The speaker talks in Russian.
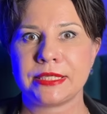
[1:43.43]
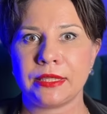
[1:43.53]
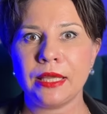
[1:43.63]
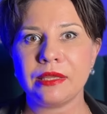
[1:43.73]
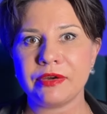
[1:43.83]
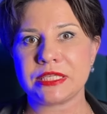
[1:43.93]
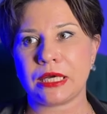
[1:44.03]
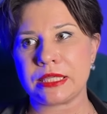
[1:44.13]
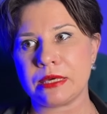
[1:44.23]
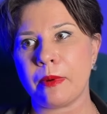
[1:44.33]
Да, давайте
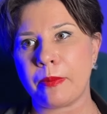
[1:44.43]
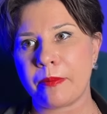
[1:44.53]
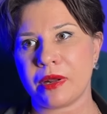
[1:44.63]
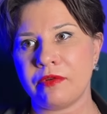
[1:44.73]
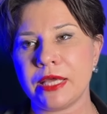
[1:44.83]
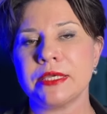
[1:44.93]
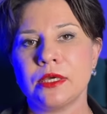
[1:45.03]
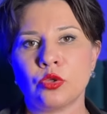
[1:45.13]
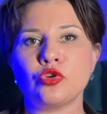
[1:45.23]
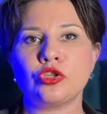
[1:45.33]
хотя бы поправлять
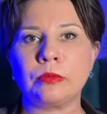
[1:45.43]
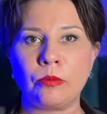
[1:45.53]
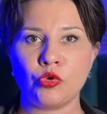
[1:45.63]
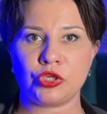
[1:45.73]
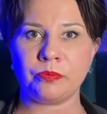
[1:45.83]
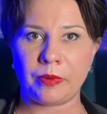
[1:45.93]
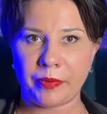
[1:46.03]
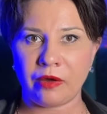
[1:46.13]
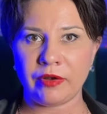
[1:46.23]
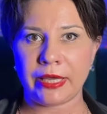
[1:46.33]
то, что мы можем
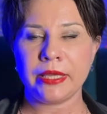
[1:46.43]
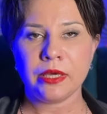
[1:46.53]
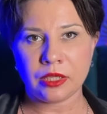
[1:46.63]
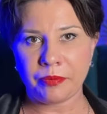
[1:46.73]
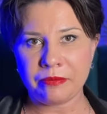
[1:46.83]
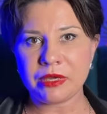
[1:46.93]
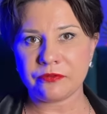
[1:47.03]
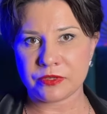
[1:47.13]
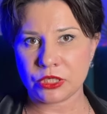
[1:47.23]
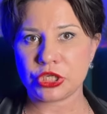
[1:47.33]
поправлять. Например,
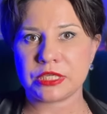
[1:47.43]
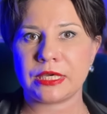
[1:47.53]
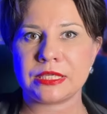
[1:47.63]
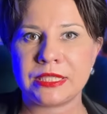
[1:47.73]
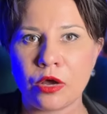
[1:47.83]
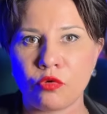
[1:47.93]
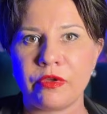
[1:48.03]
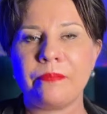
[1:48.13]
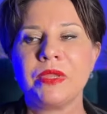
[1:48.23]
физическое здоровье.